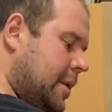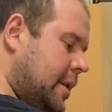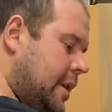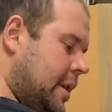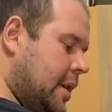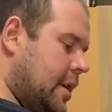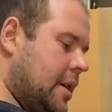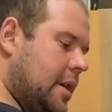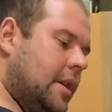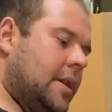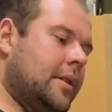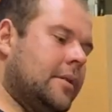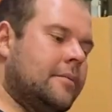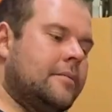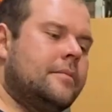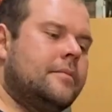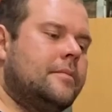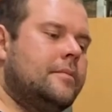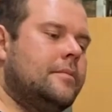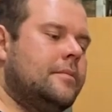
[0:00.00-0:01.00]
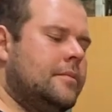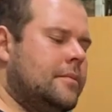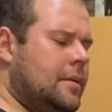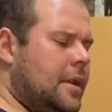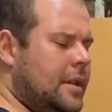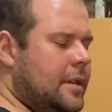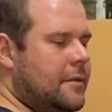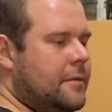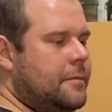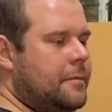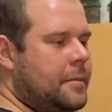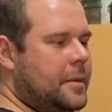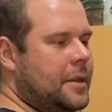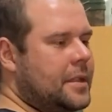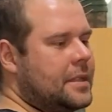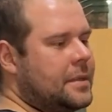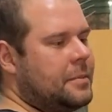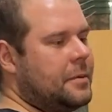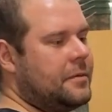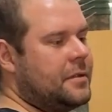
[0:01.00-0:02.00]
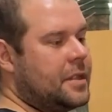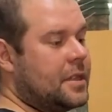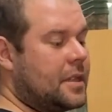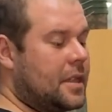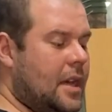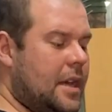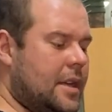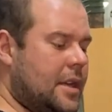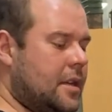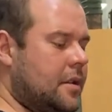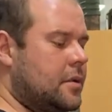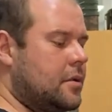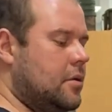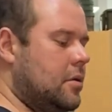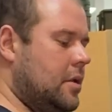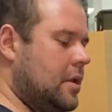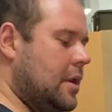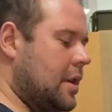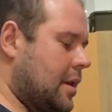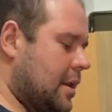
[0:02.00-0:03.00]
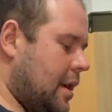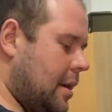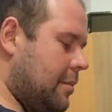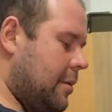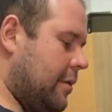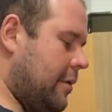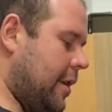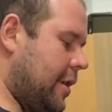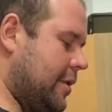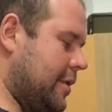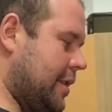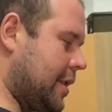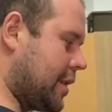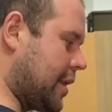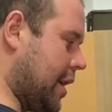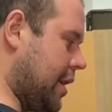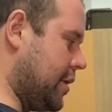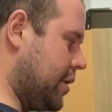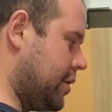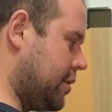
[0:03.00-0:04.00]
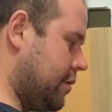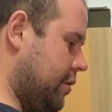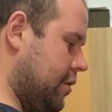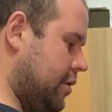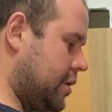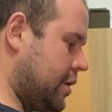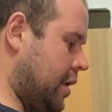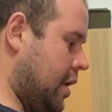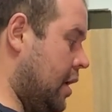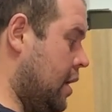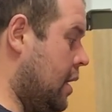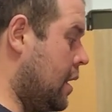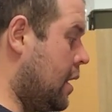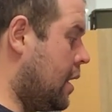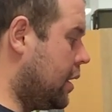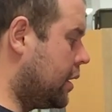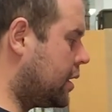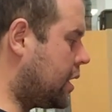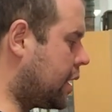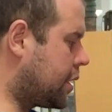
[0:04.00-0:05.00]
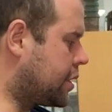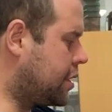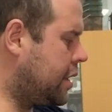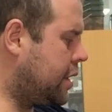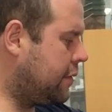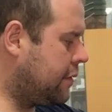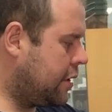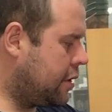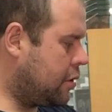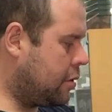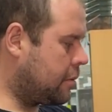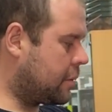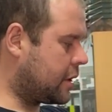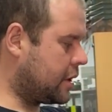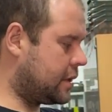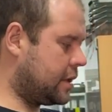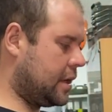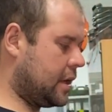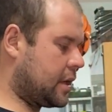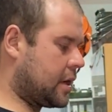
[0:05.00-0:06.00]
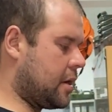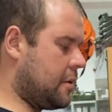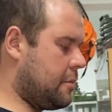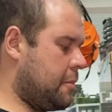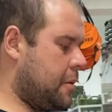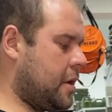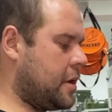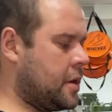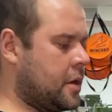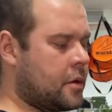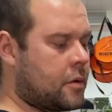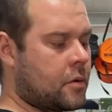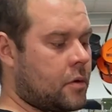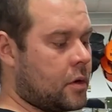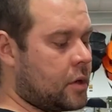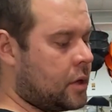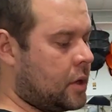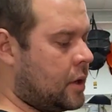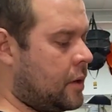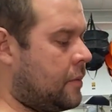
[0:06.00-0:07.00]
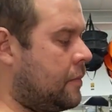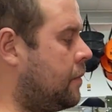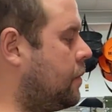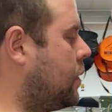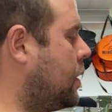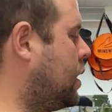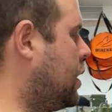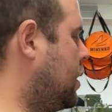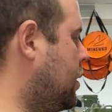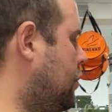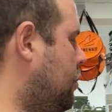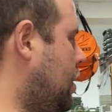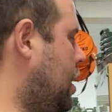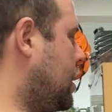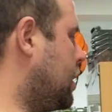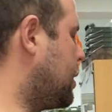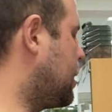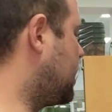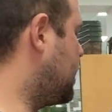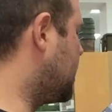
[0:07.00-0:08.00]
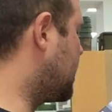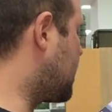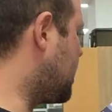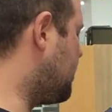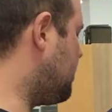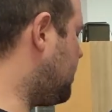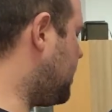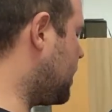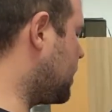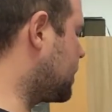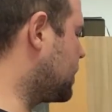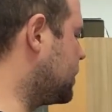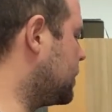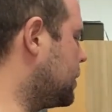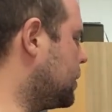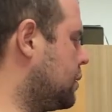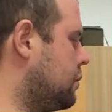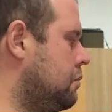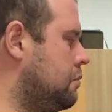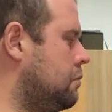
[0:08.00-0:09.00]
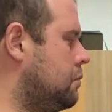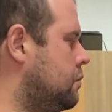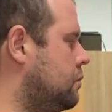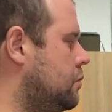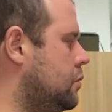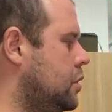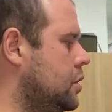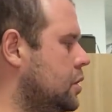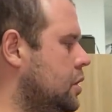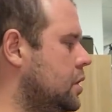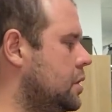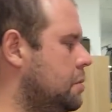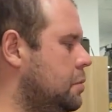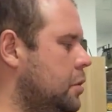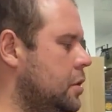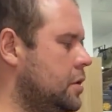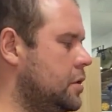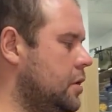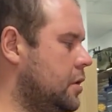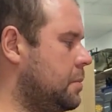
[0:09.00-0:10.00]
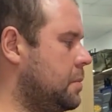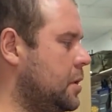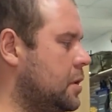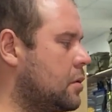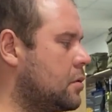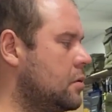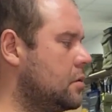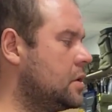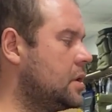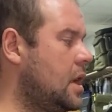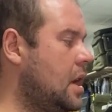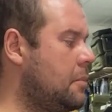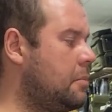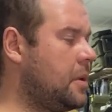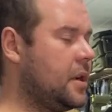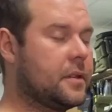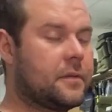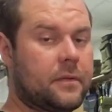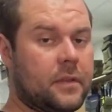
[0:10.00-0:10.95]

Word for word: приехали. Они, в принципе, всегда есть, но иногда бывают заканчиваются. Также его емкости от компании Корда. Маленькие, компактные. Можно использовать под груза, под